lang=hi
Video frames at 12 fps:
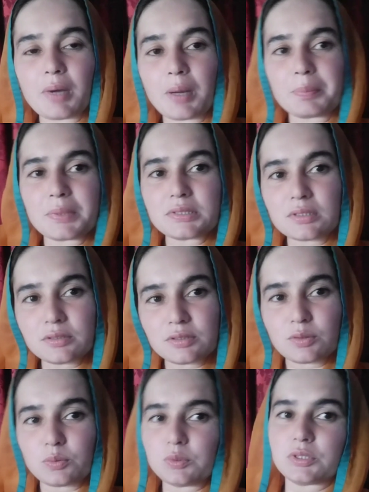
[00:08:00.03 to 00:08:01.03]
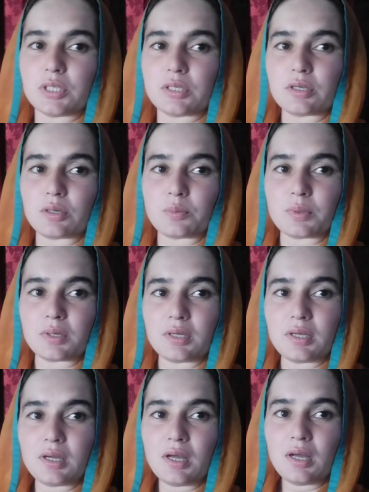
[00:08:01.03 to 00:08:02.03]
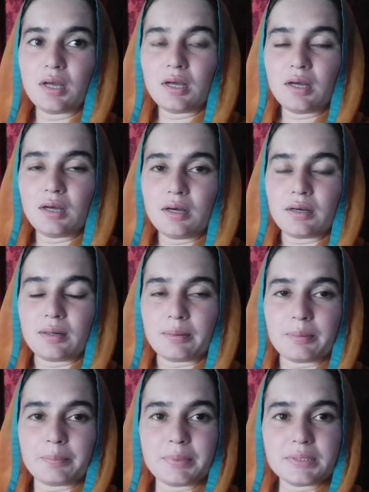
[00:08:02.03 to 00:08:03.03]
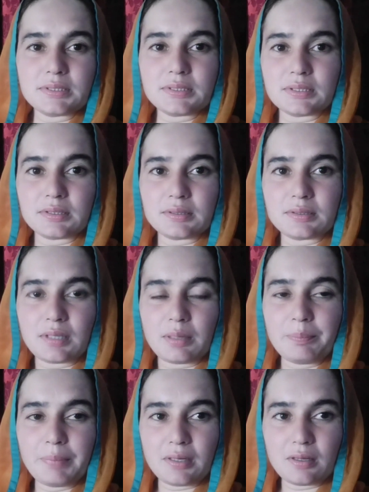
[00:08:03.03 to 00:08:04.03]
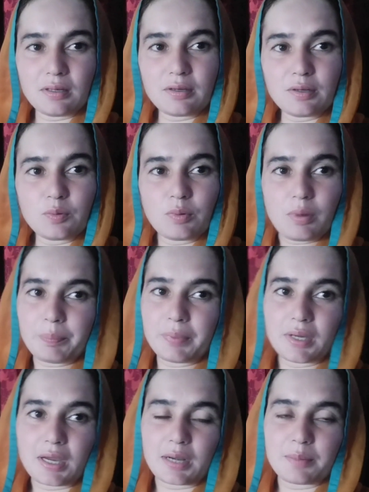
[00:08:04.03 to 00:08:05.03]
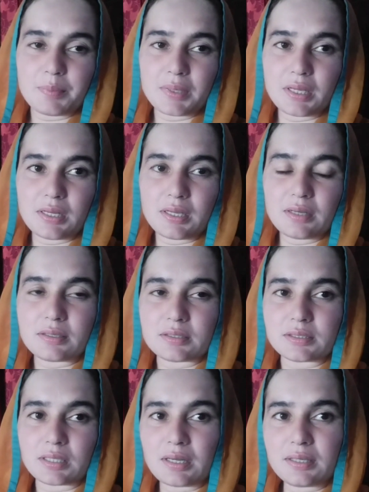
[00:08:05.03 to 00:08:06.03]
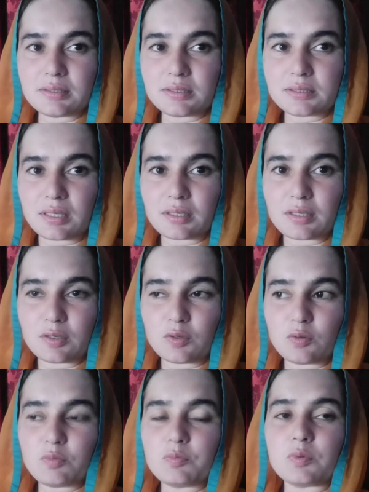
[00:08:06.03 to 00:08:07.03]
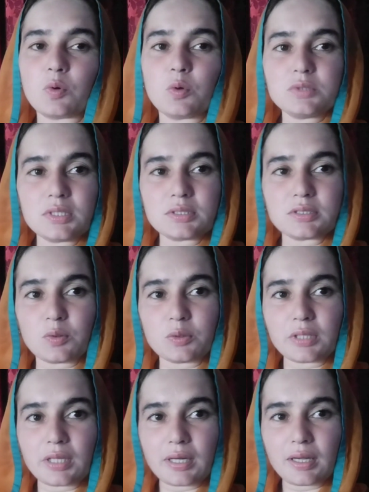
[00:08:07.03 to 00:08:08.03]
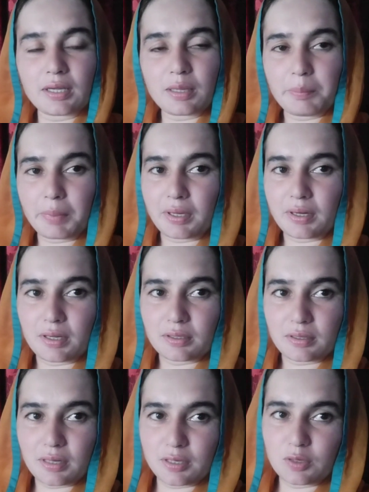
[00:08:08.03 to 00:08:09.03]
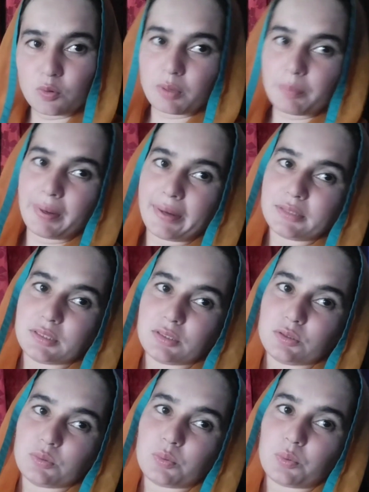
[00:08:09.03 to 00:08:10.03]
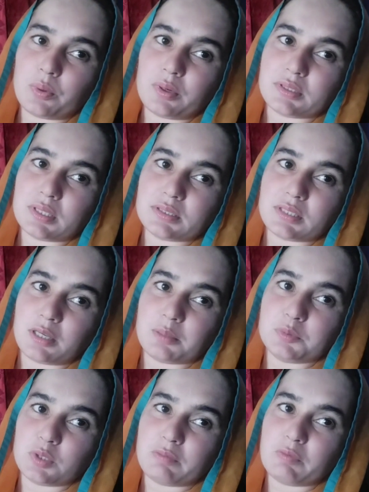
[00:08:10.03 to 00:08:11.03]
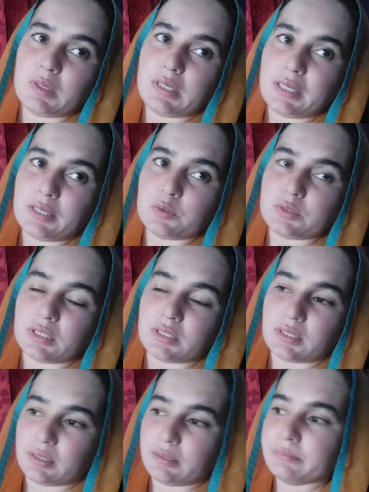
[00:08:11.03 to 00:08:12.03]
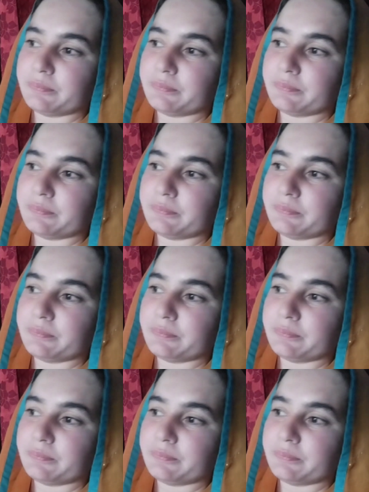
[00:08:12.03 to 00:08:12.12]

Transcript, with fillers: आपके साथ ज़रूर शेयर करूँगी बस अब मैं निकल रही हूँ अपनी अकेडमी के लिए रज़ा का इंतज़ार कर रही हूँ रोज़ ऐसा होता है कि मैं रेडी होकर बैठ जाती हूँ और रज़ा साहब जो है वो लेट हो जाते हैं